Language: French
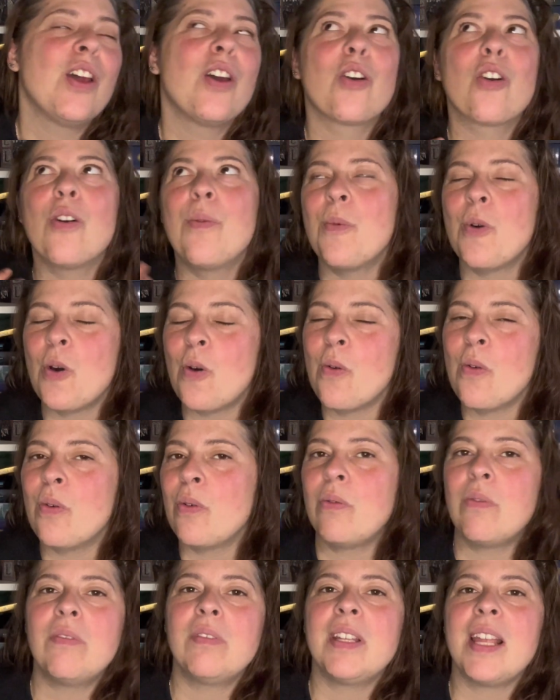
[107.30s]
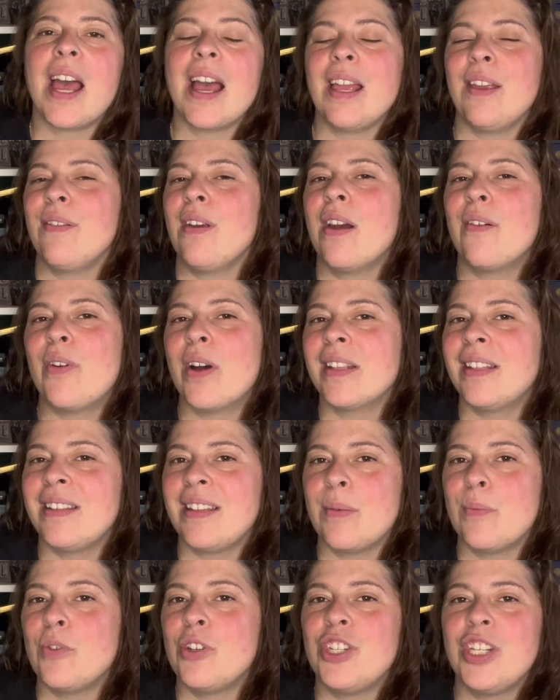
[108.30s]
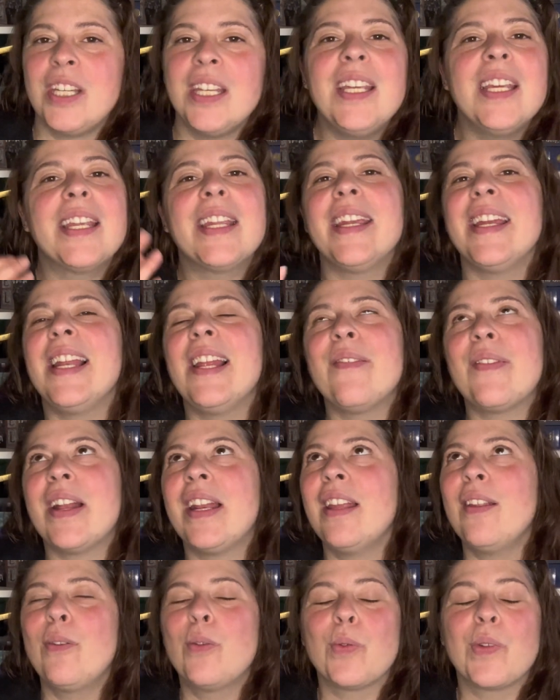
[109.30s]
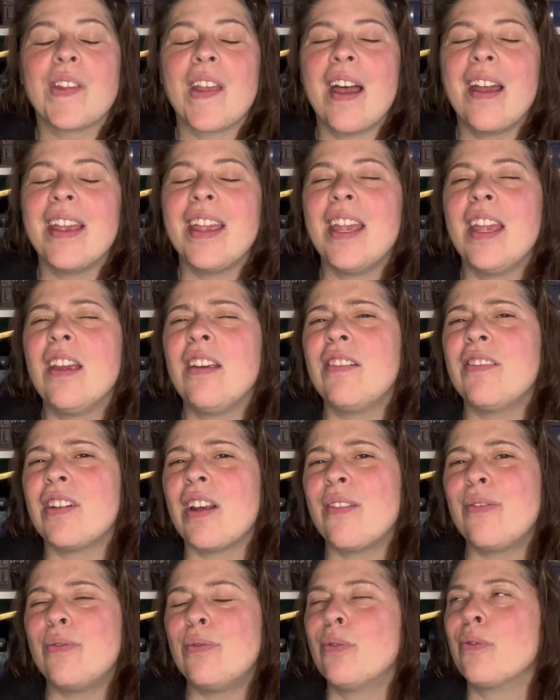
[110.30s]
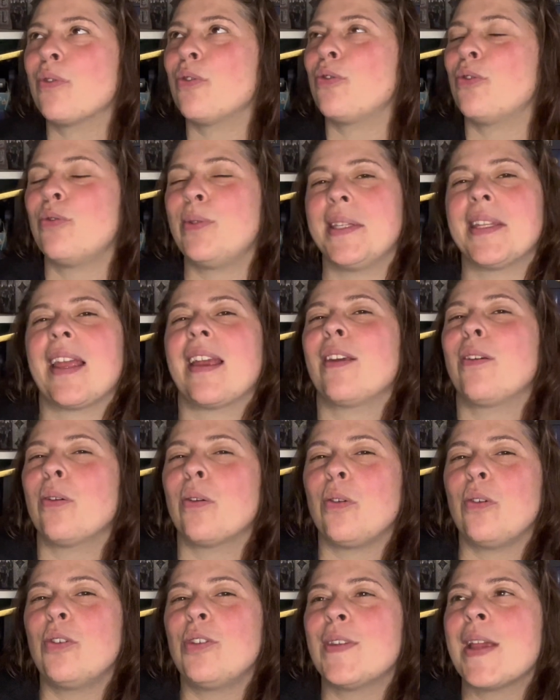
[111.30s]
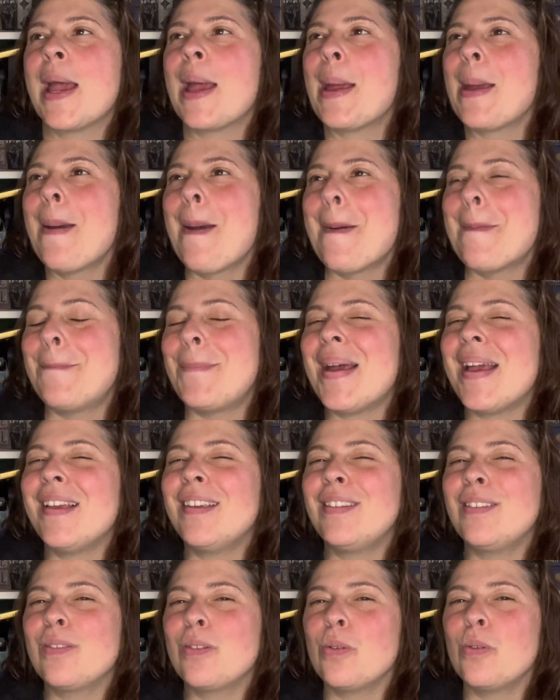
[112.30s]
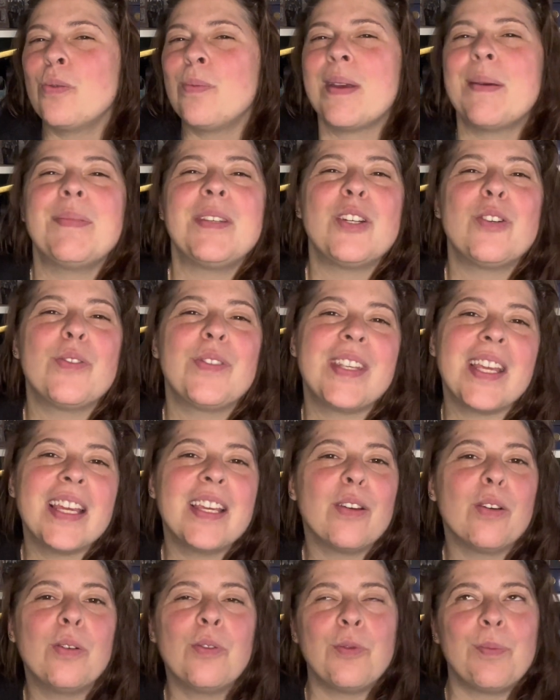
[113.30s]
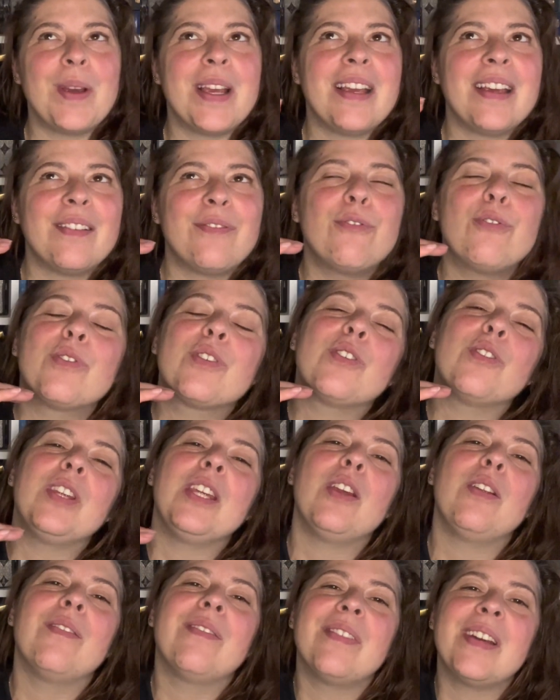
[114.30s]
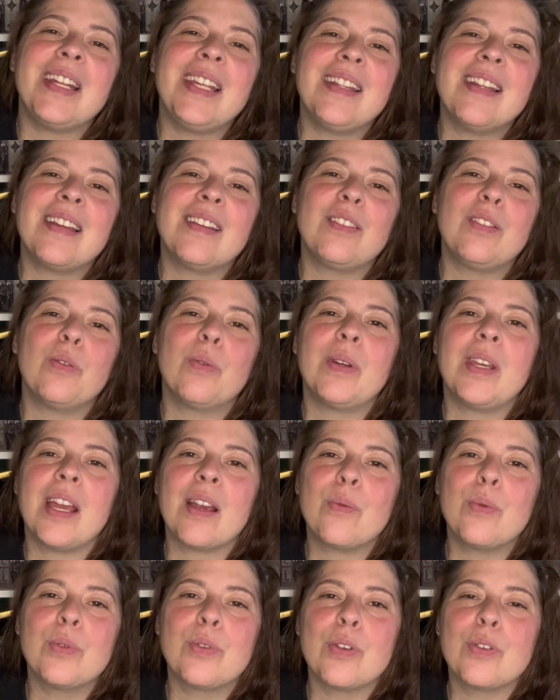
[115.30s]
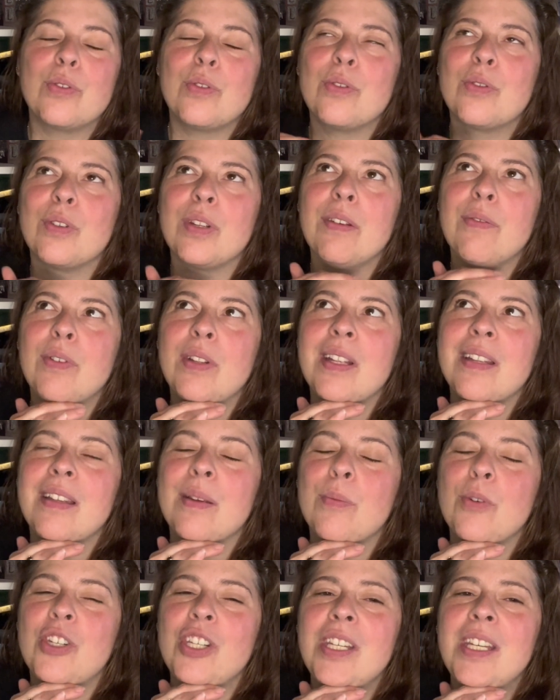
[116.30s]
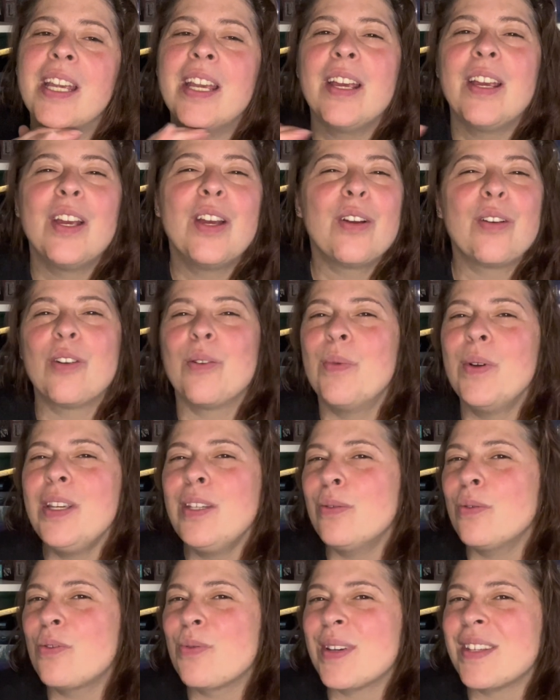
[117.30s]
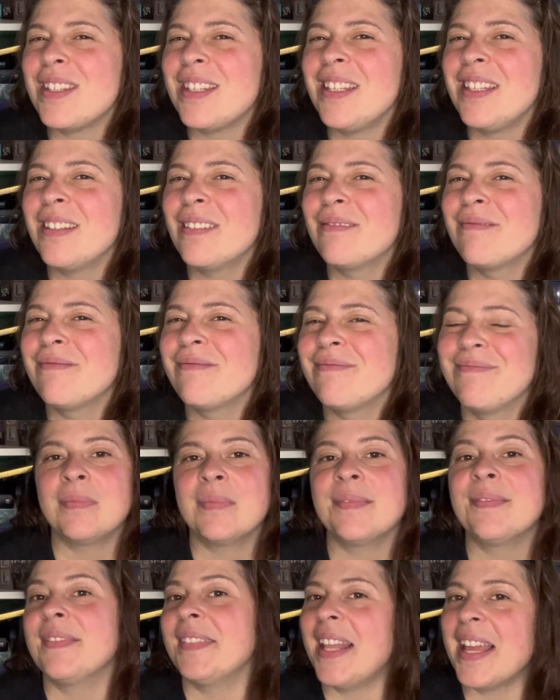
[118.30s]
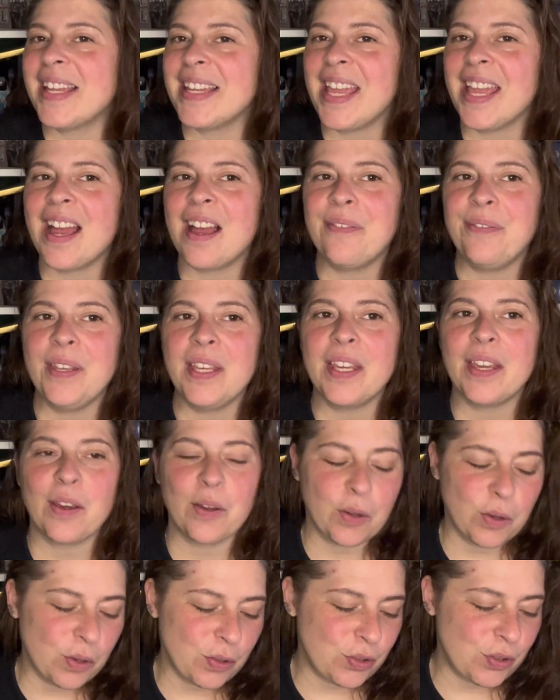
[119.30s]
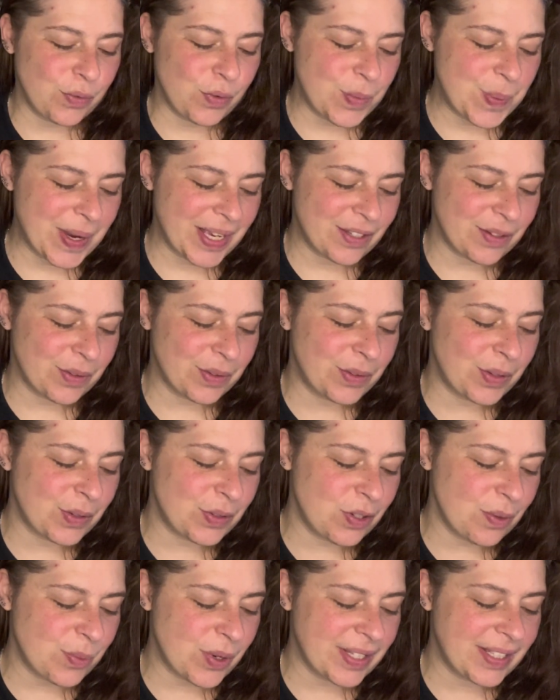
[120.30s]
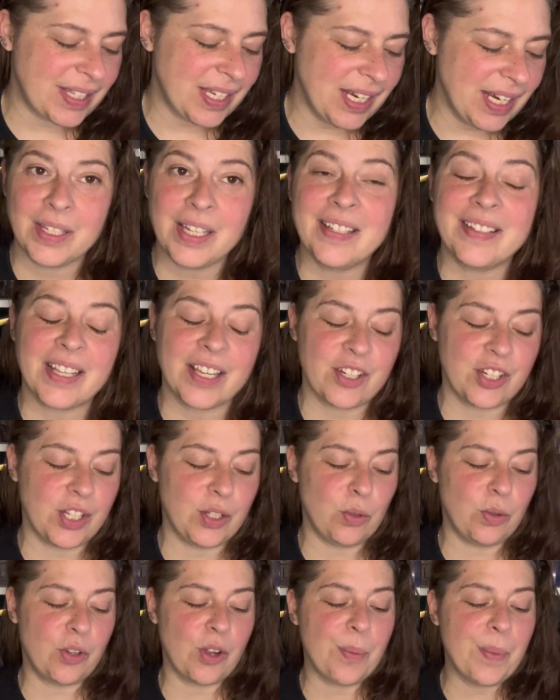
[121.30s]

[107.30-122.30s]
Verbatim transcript: comment on est arrivé à avoir des emojis, qui les valide, tout ça. Et j'avoue que je suis très curieuse parce que même si je sais que ben, faut qu'il y ait une validation et un consensus au niveau des emojis, comment ils sont choisis Dernier graphique que je vous présente ce mois-ci, il s'agit du tome